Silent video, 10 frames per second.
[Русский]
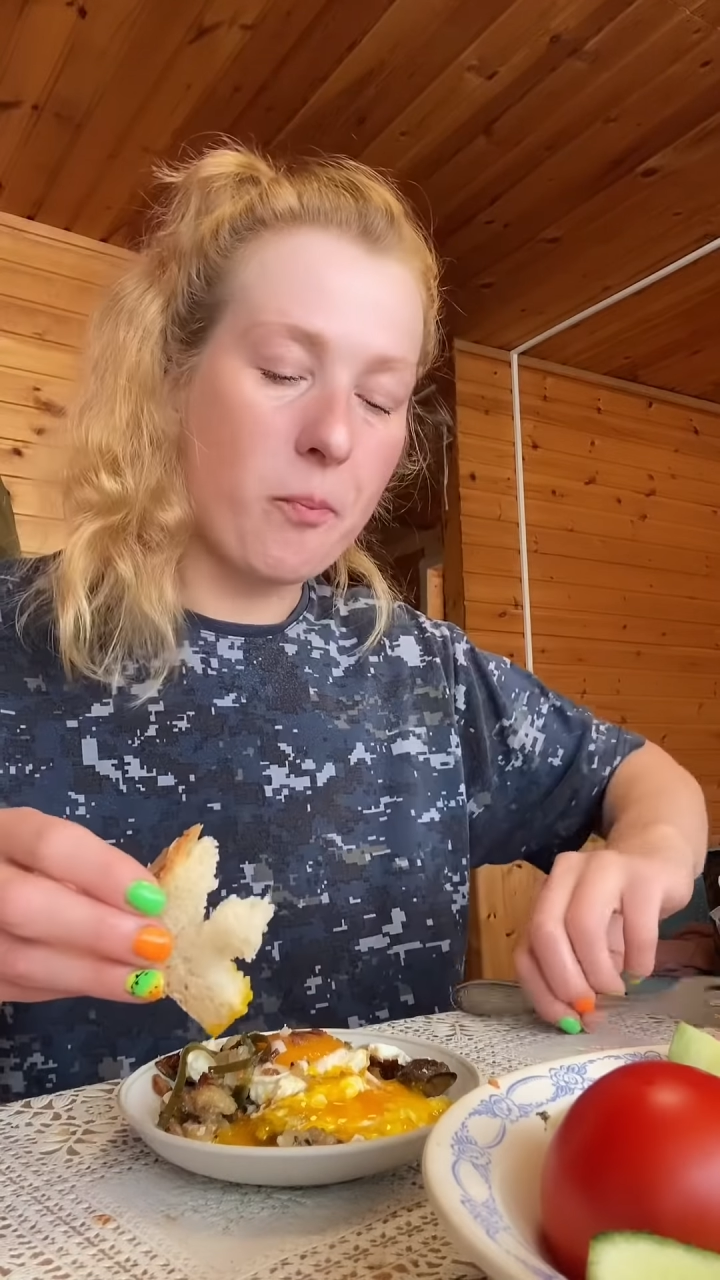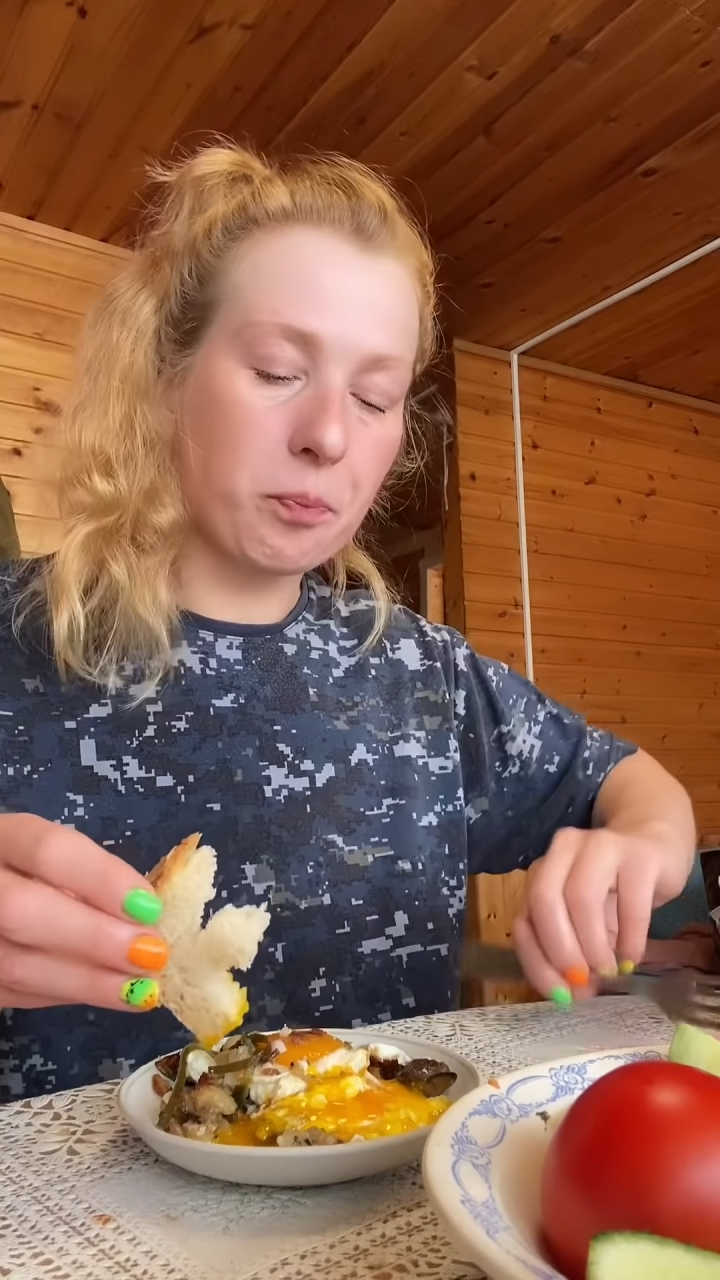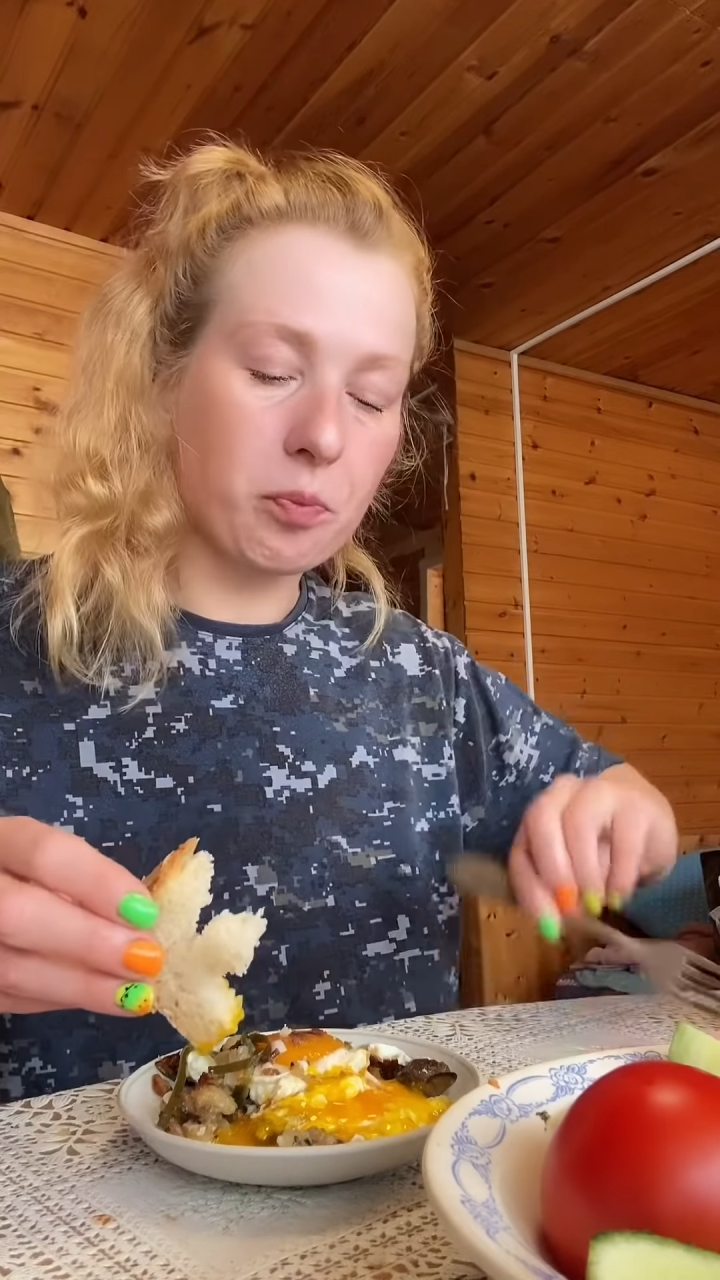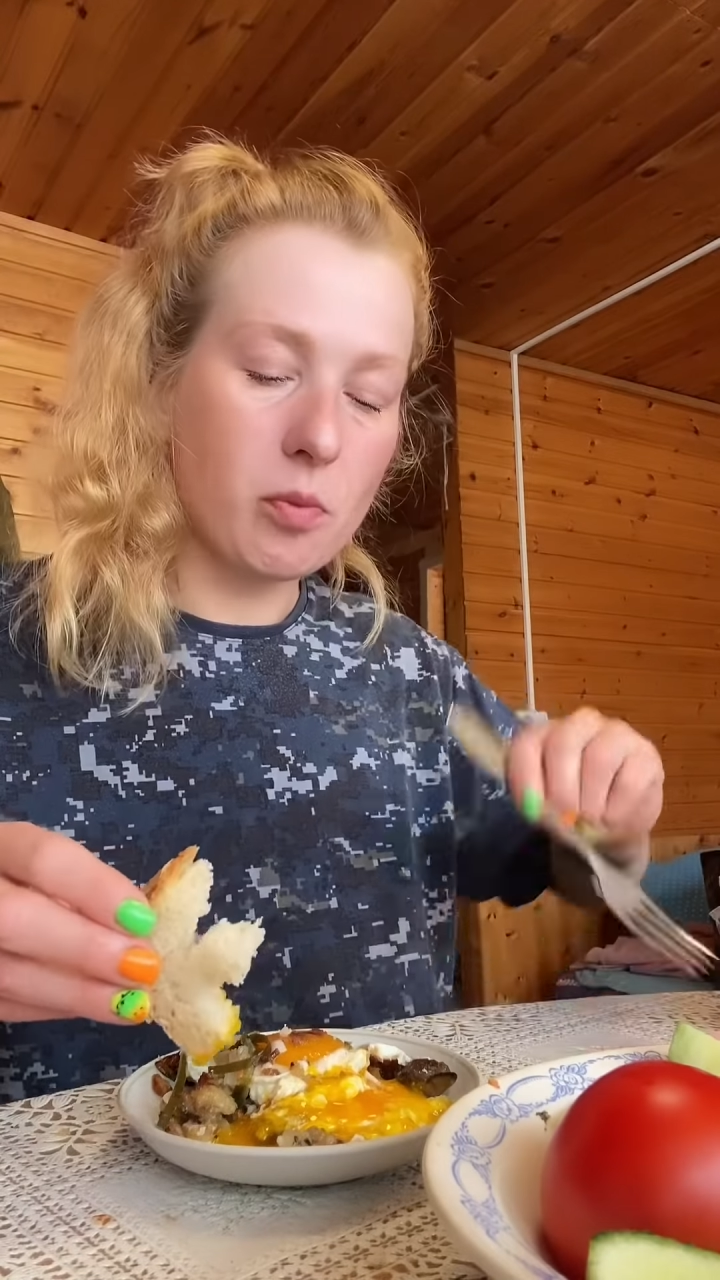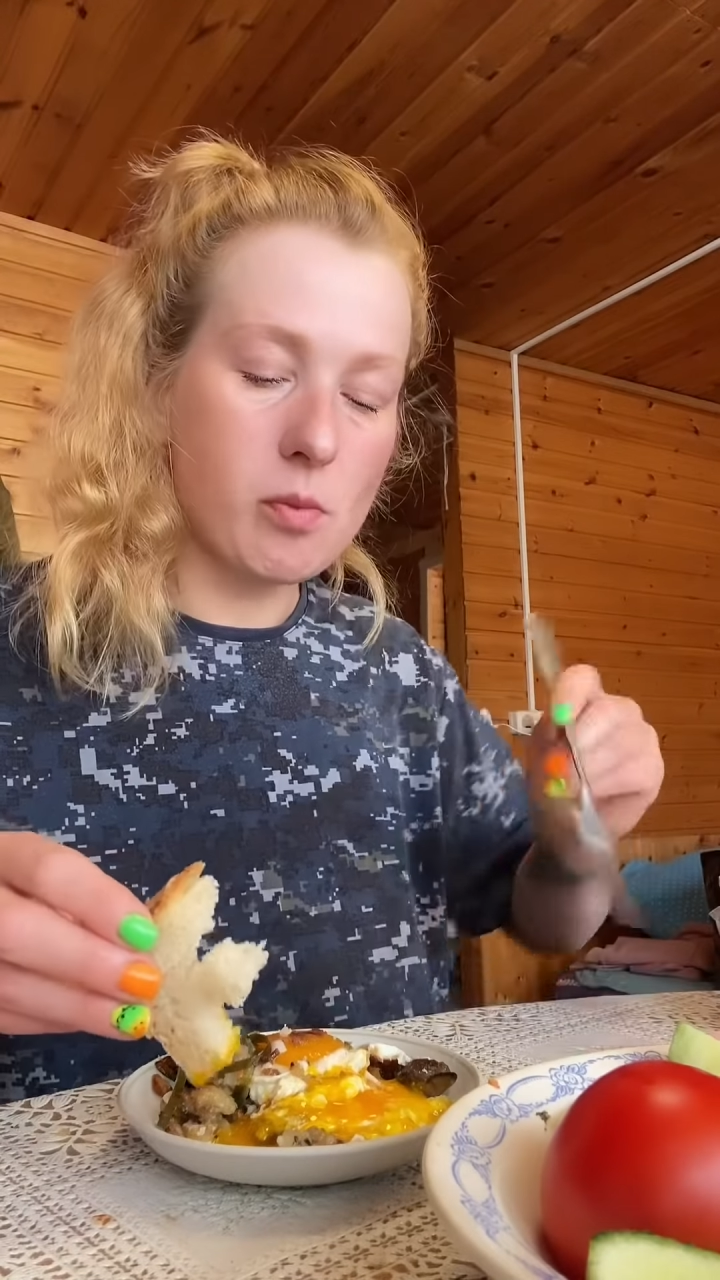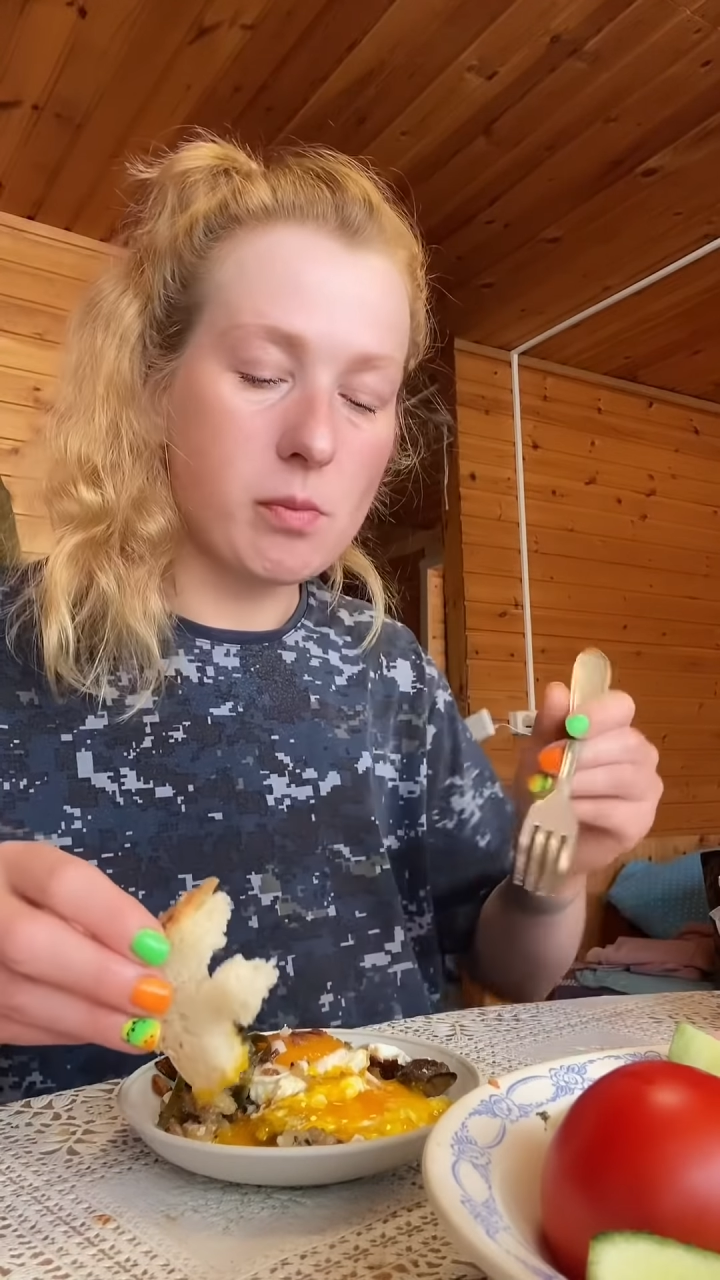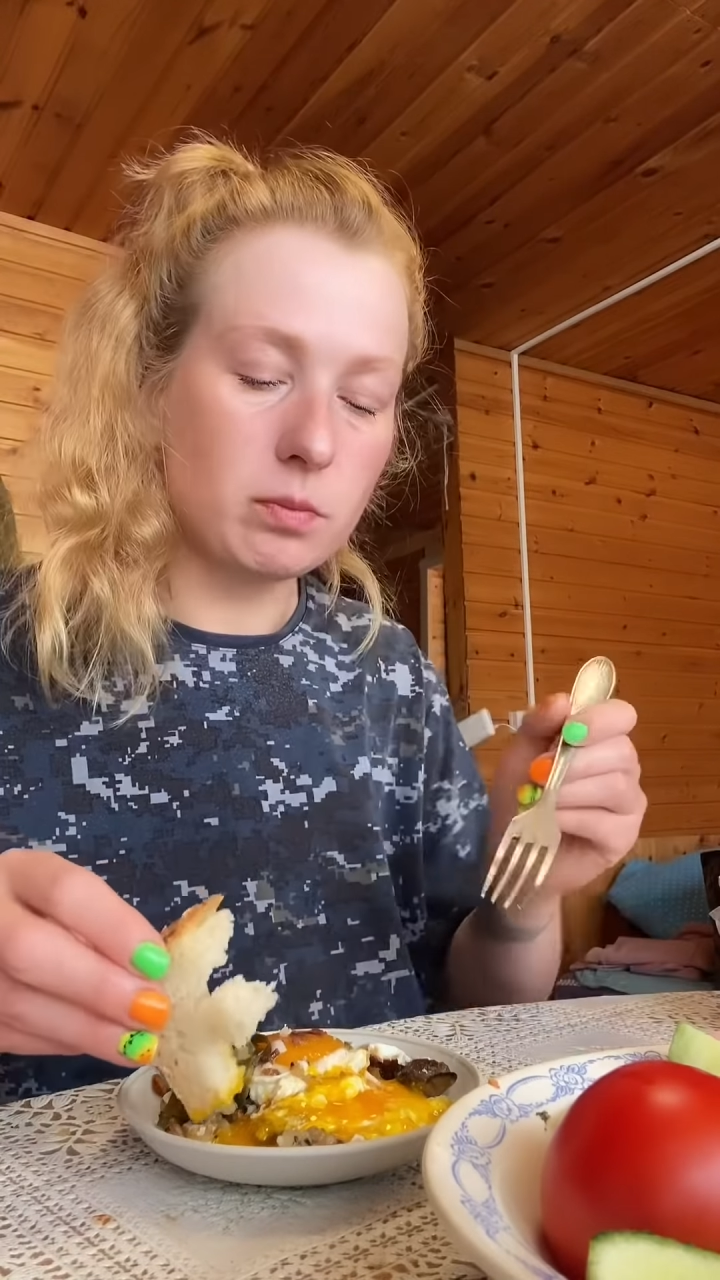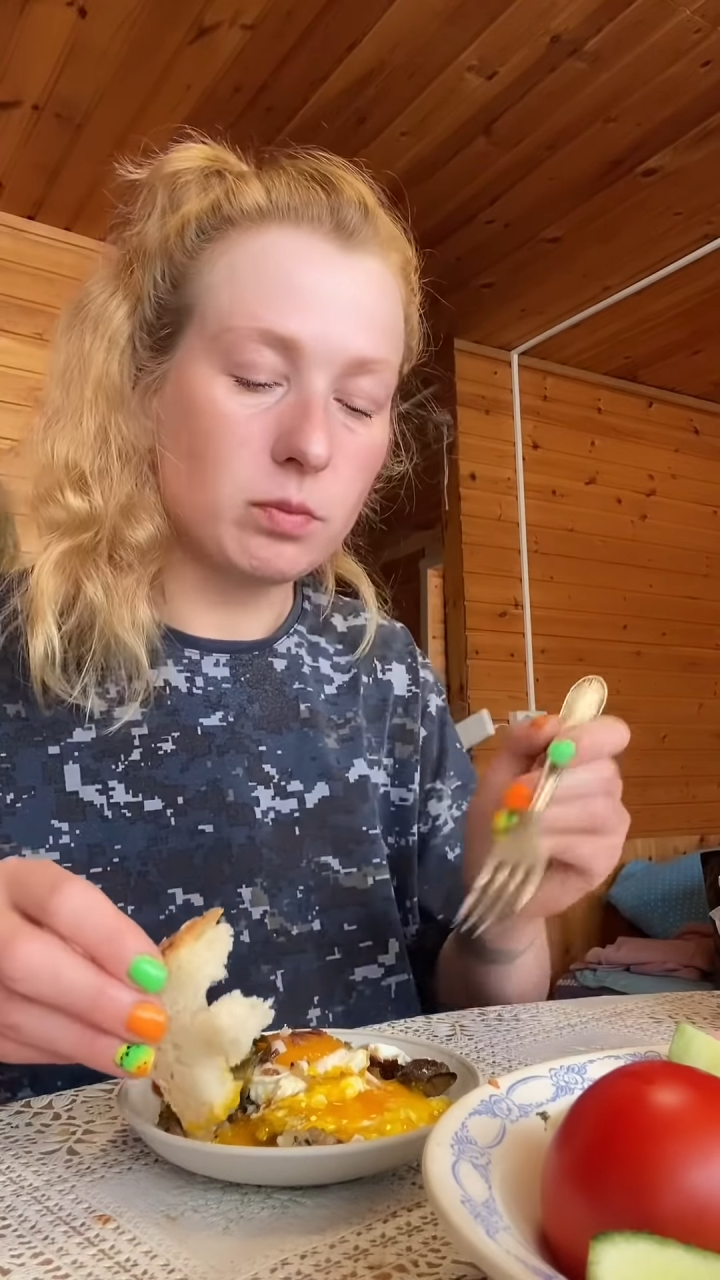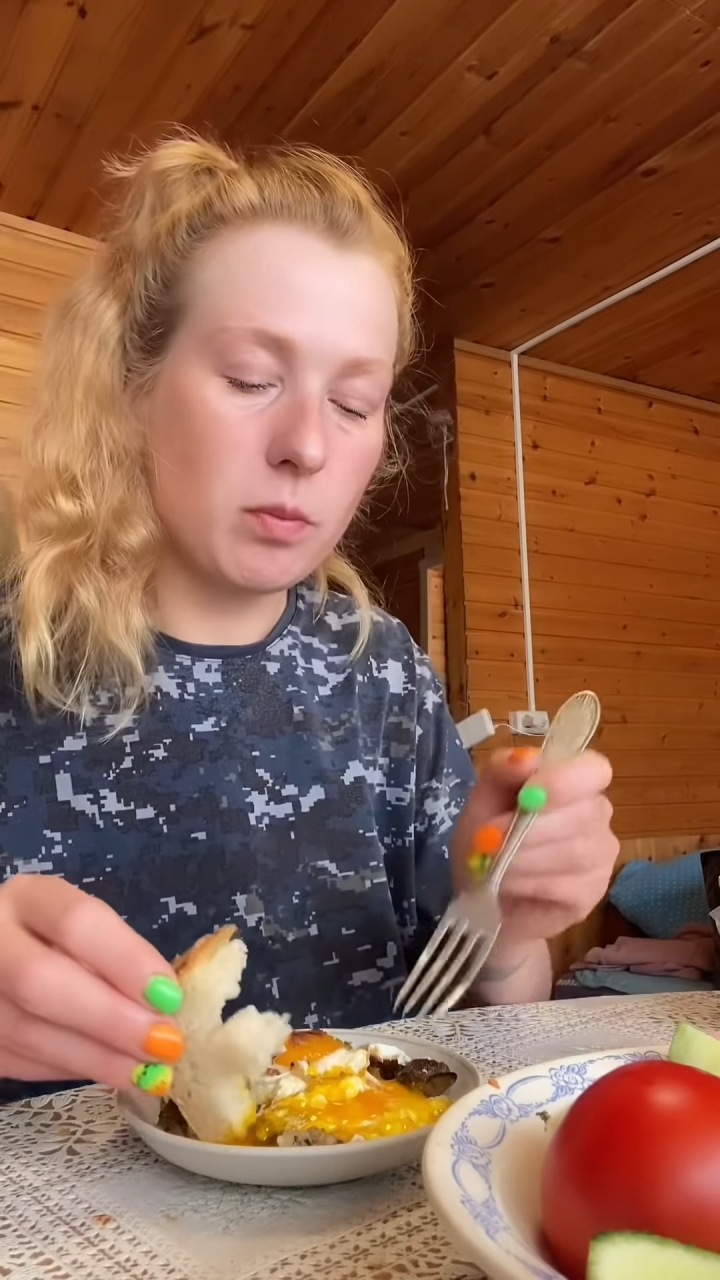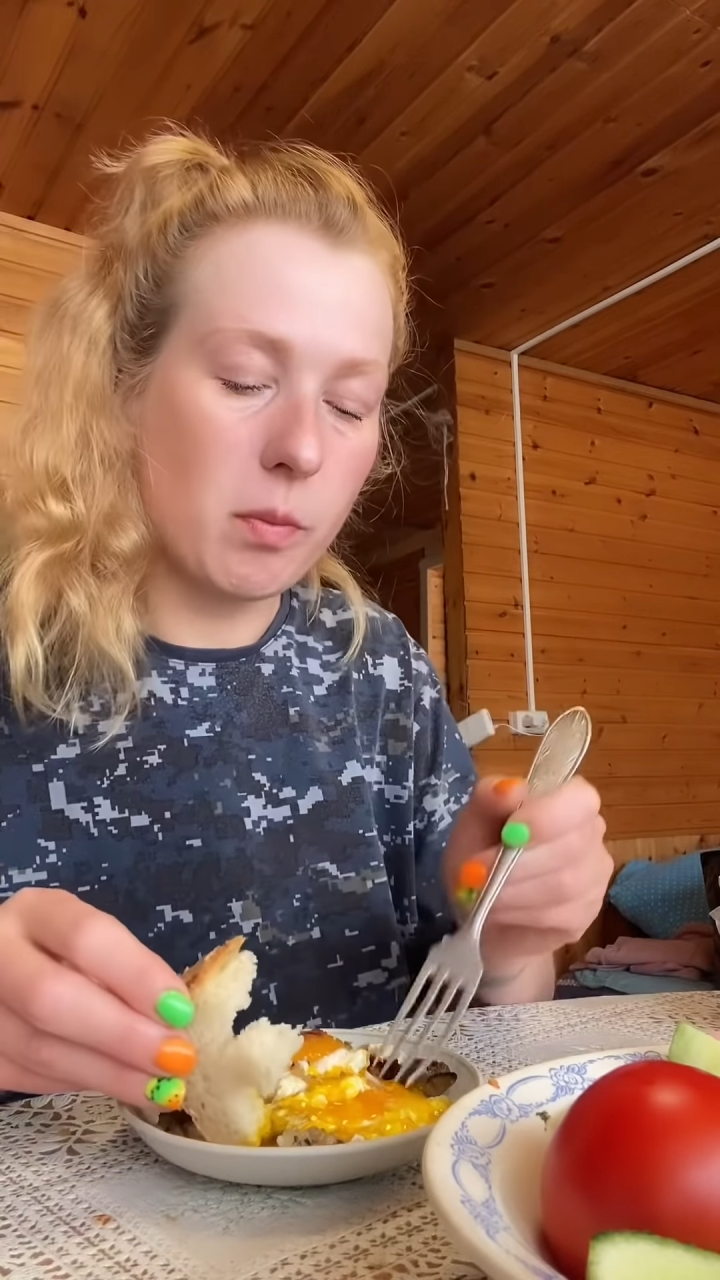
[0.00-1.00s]
Вот хорошо,
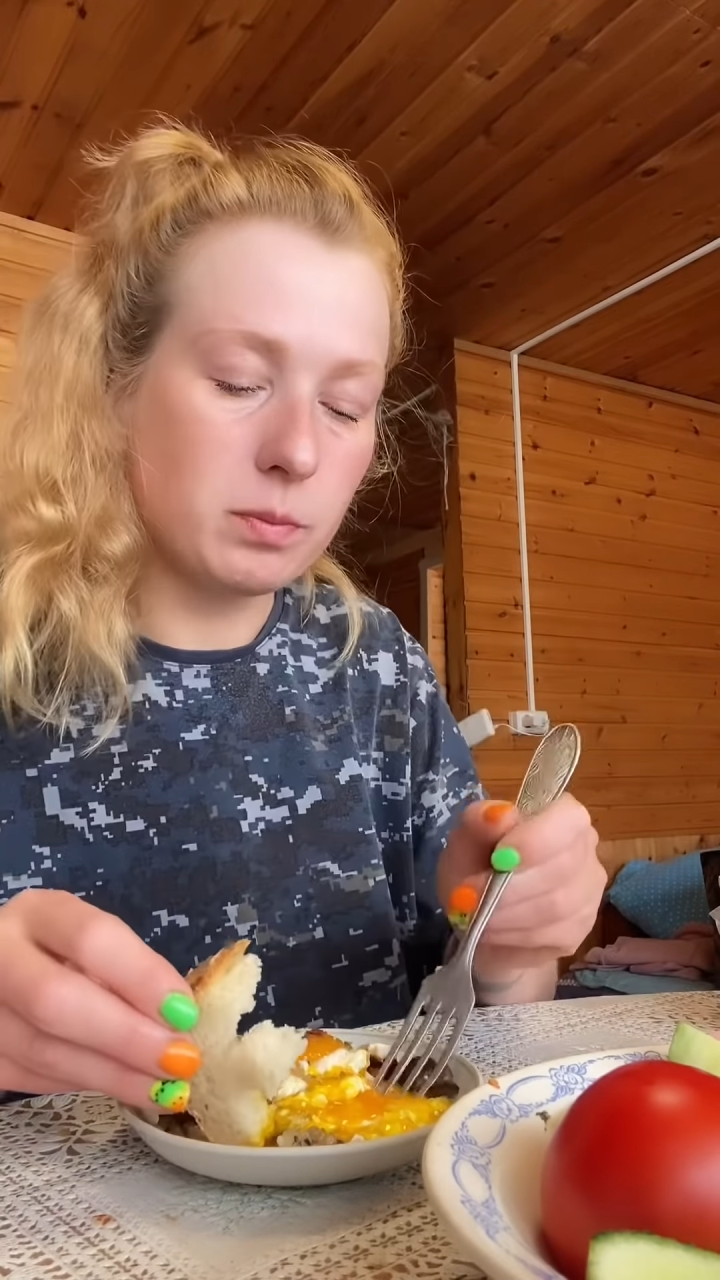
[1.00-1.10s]
что я